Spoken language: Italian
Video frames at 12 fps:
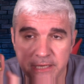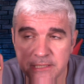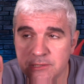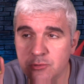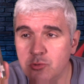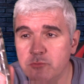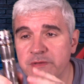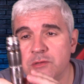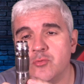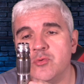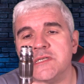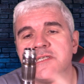XO
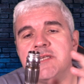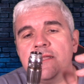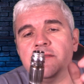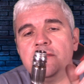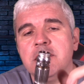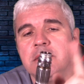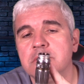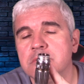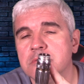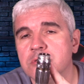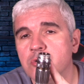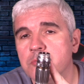21.7
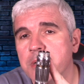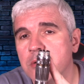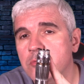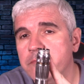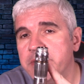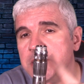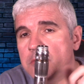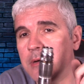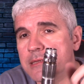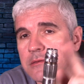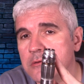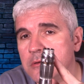sopra Gun
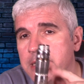24,